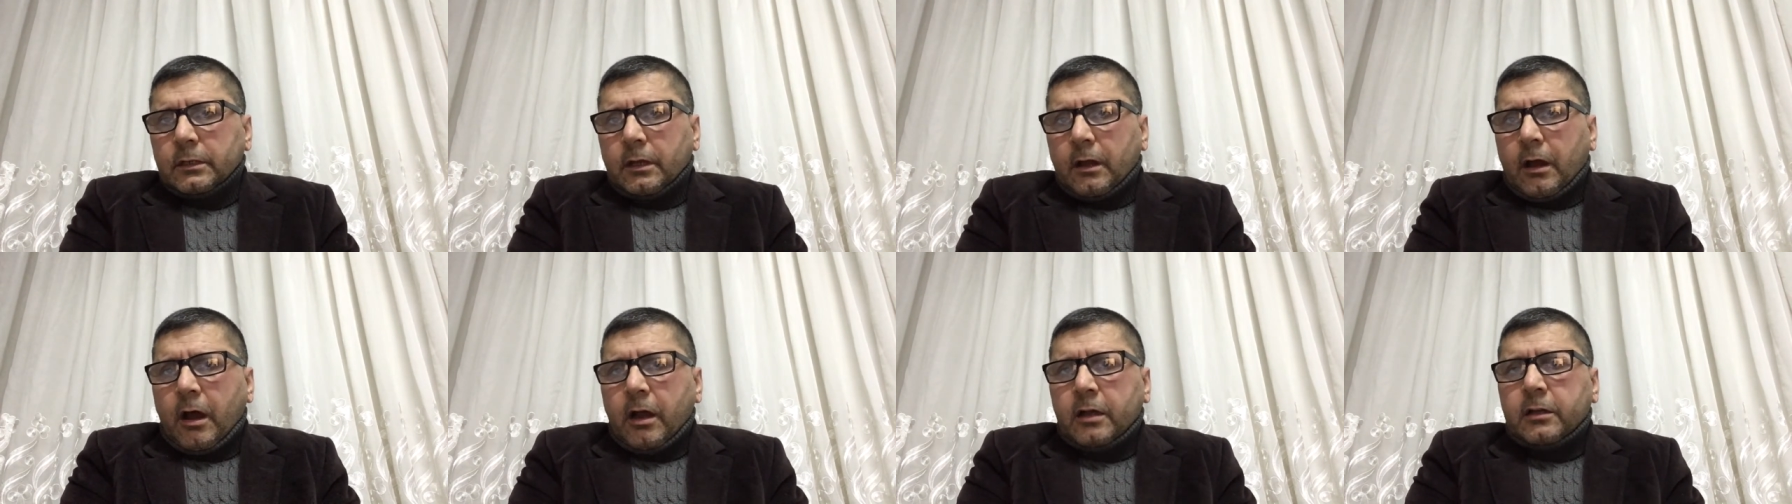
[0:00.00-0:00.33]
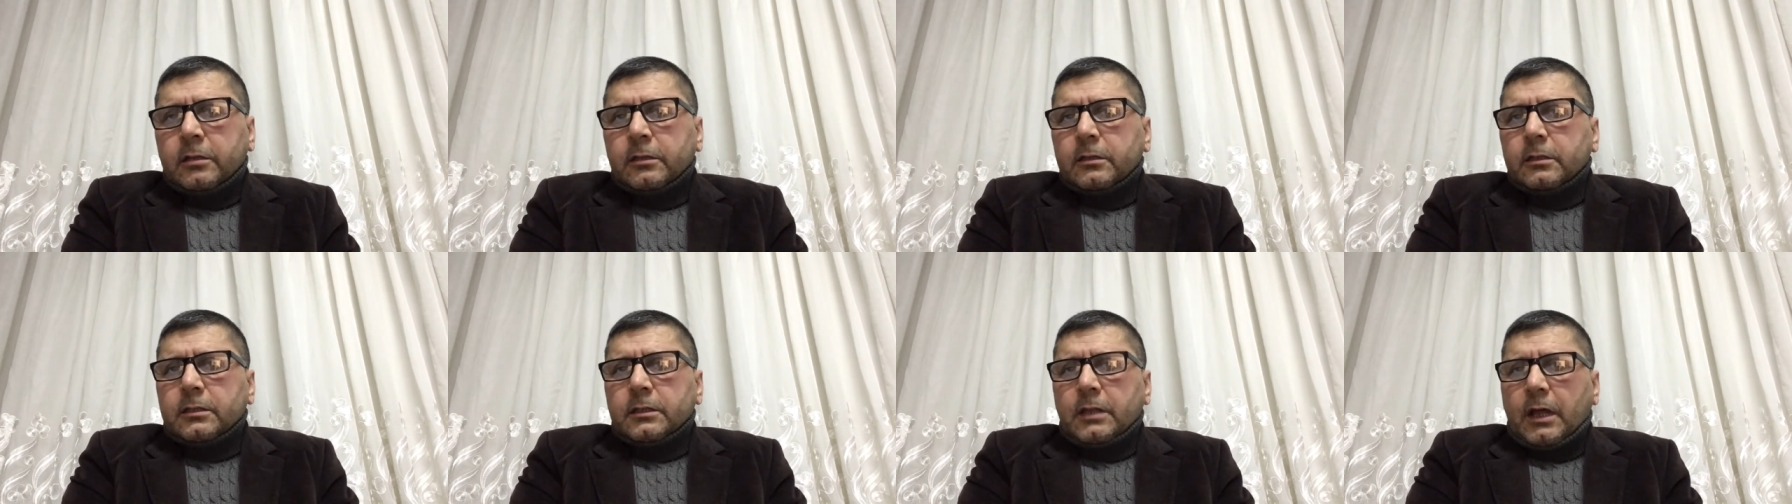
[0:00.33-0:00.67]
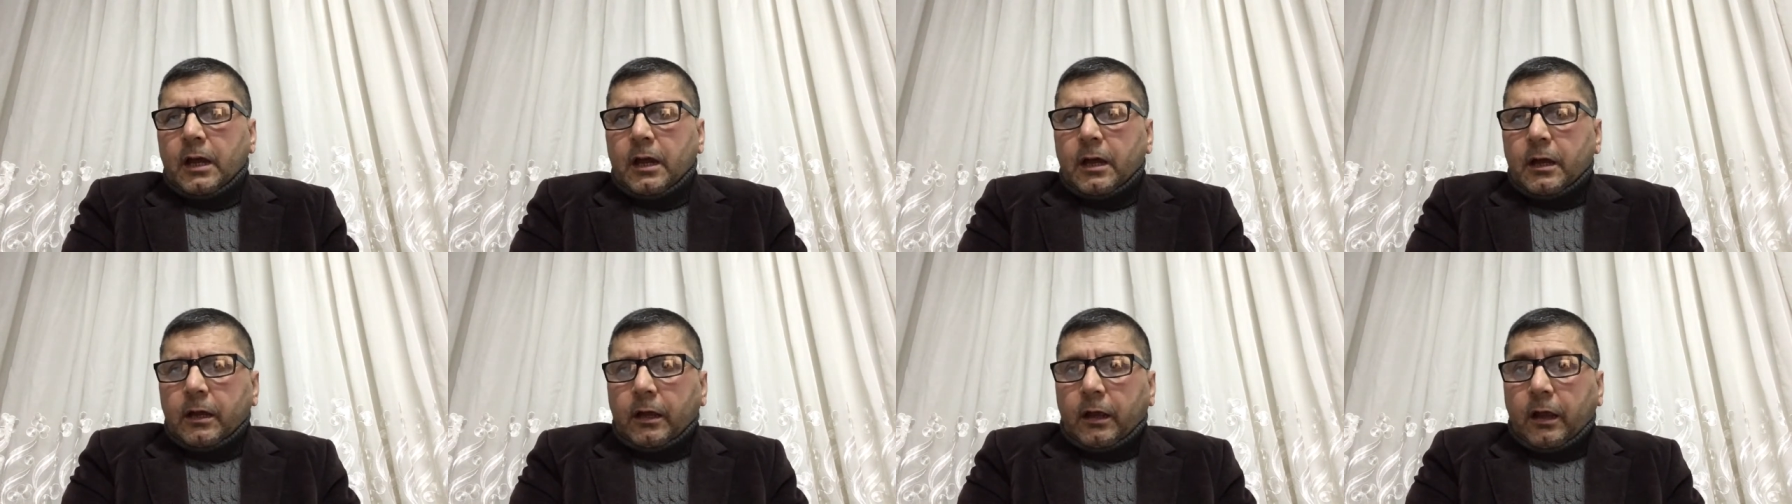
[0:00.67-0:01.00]

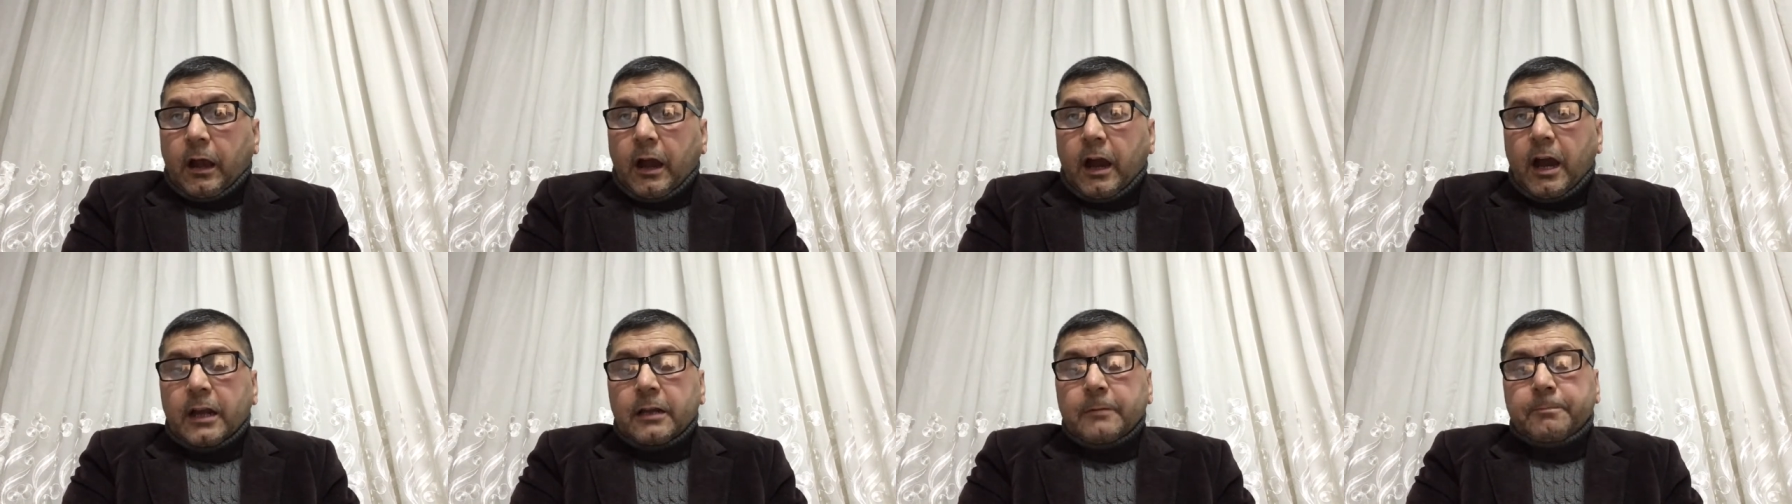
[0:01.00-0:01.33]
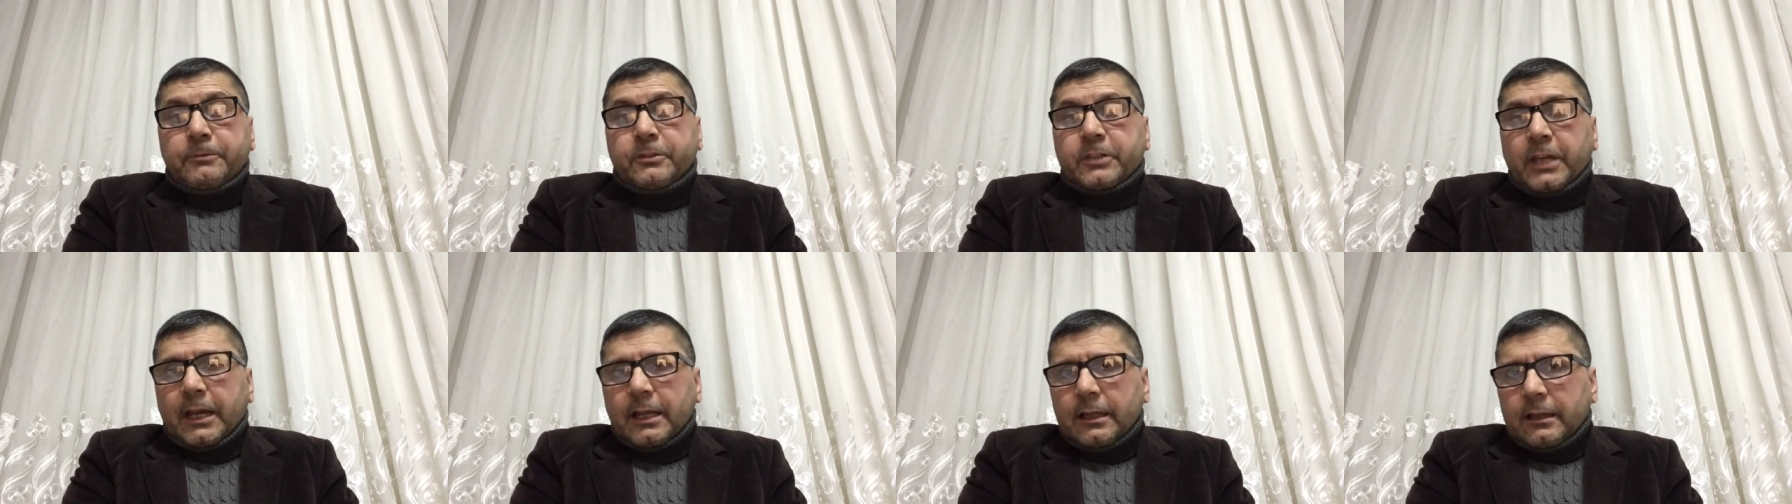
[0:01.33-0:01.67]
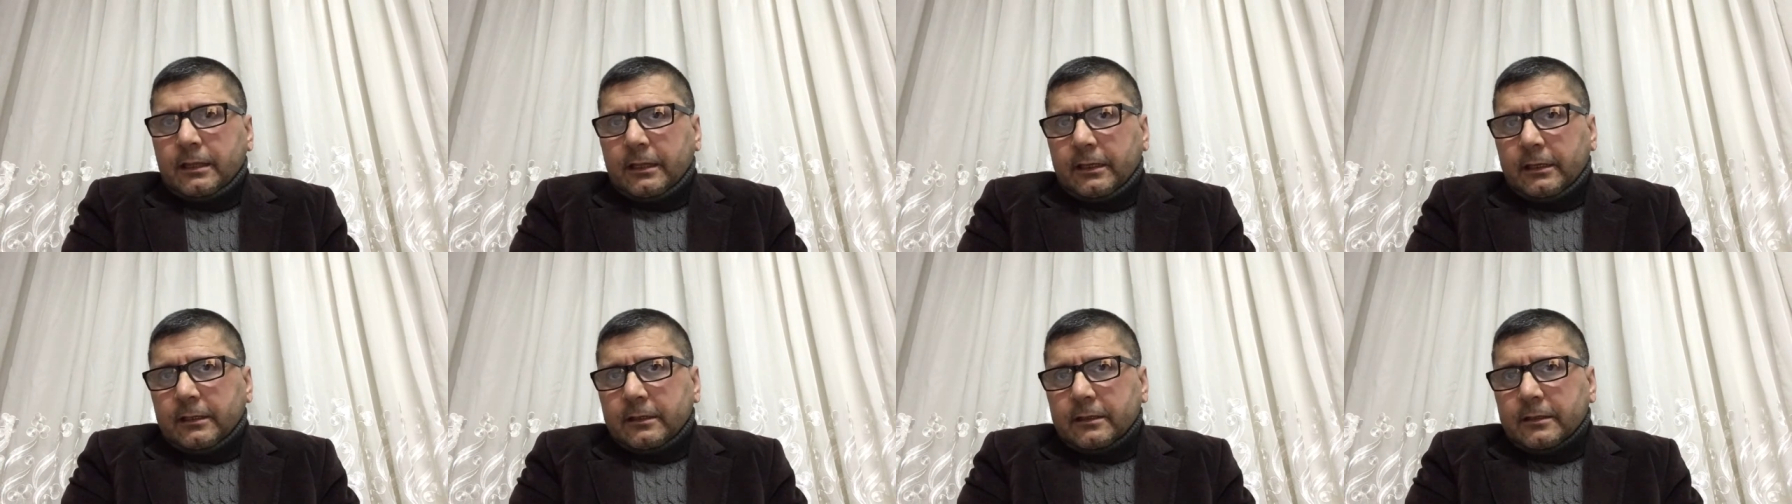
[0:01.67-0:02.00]
akılına galip
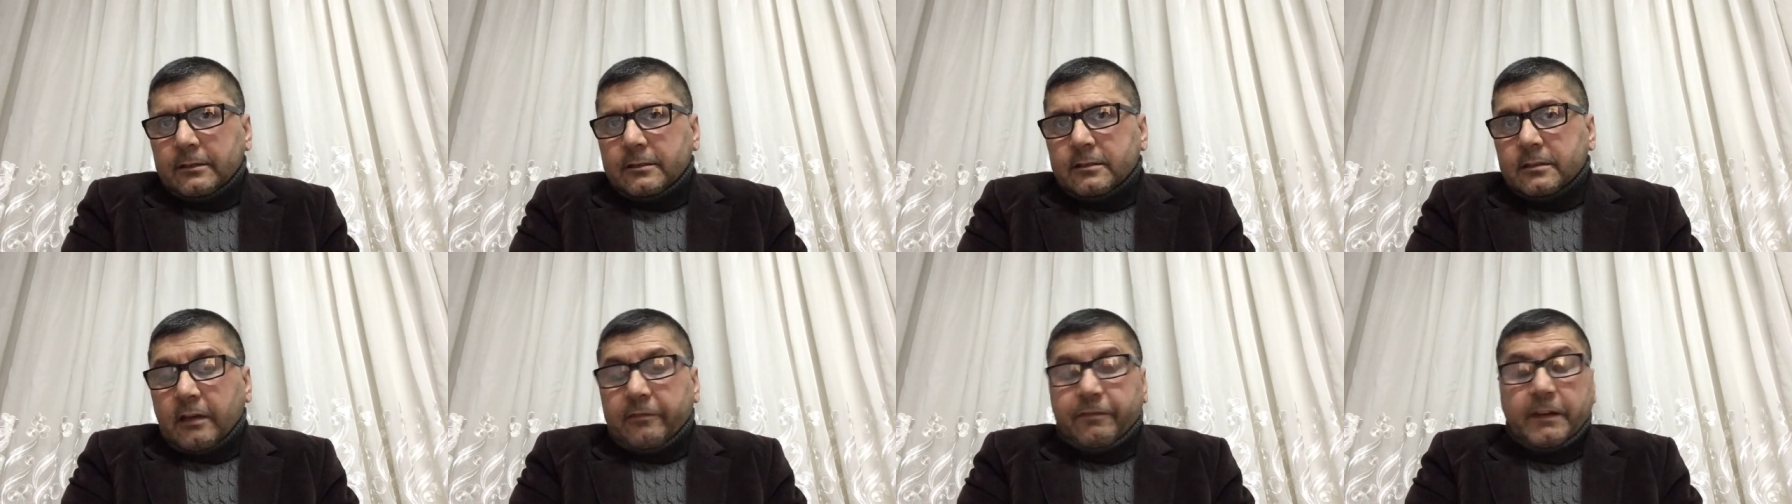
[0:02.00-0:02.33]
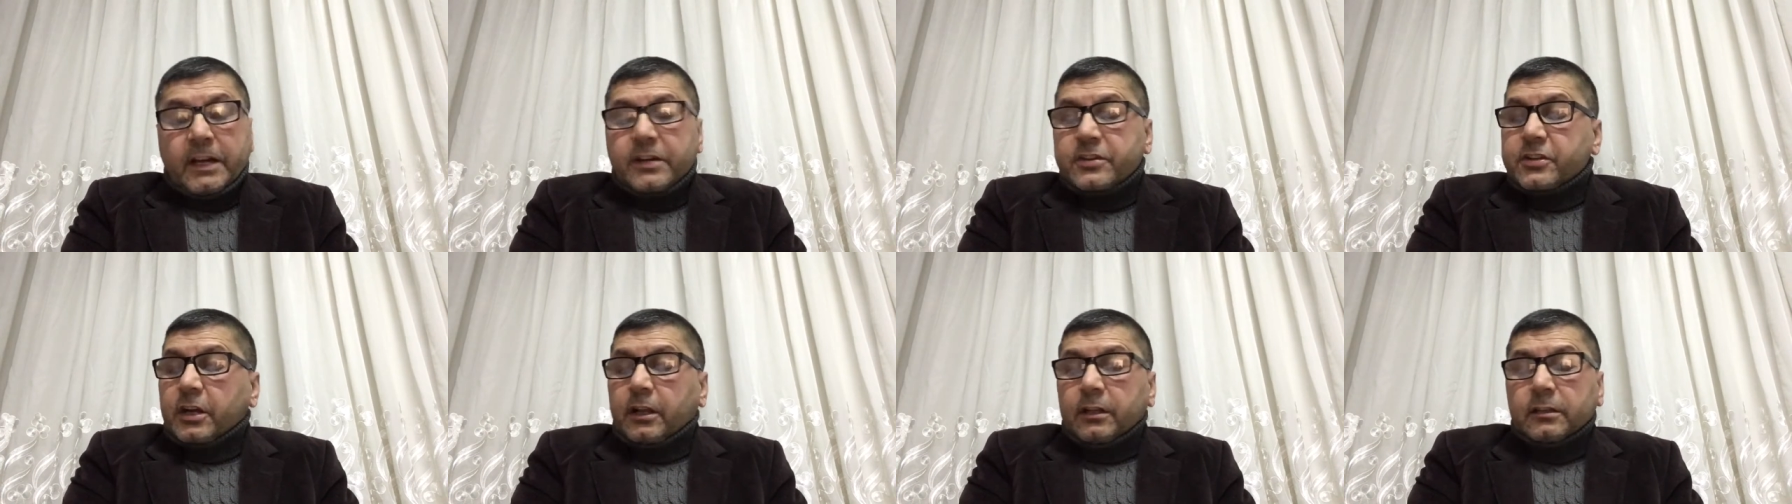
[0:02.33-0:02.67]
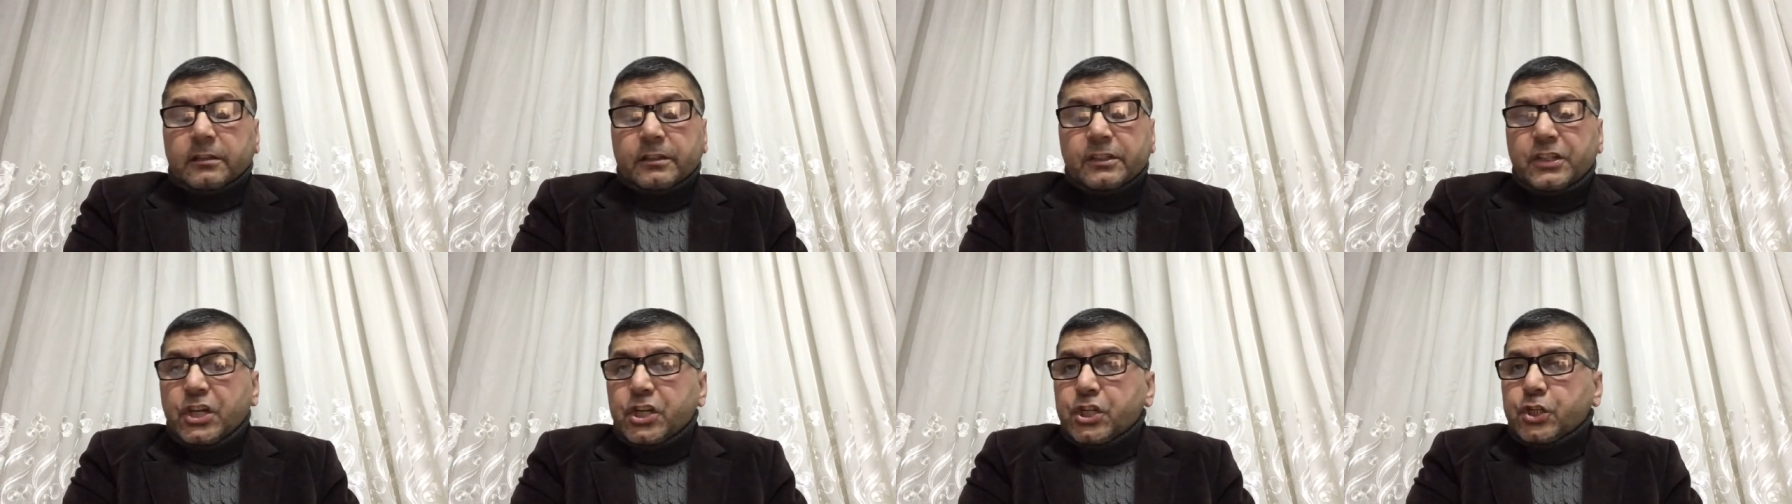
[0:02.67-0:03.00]
geldiğini, zafer
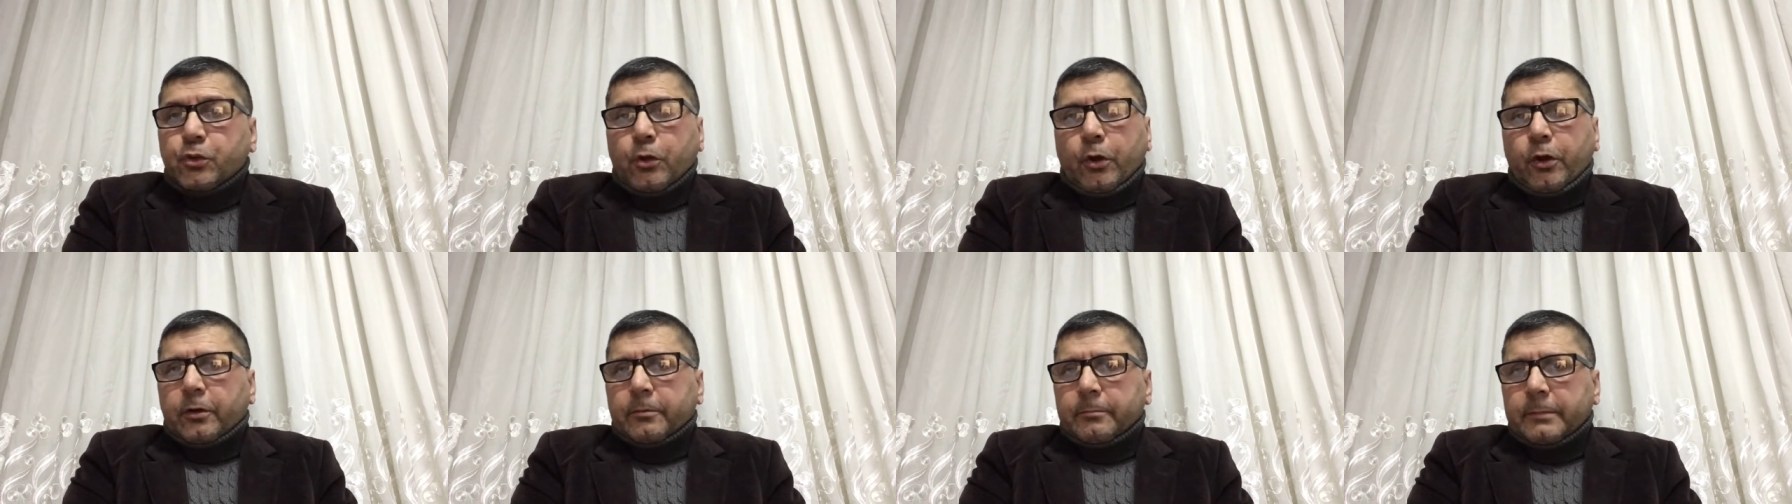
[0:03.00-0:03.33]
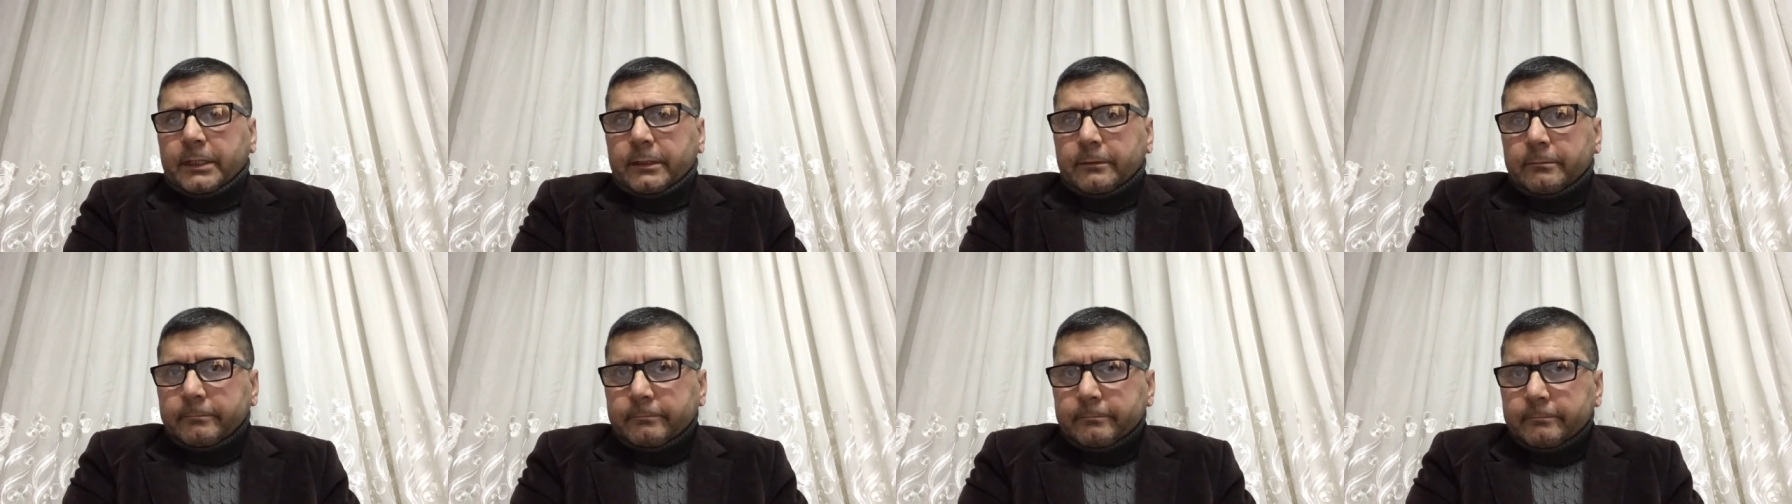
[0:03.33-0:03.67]
çaldığını hiç görmedim.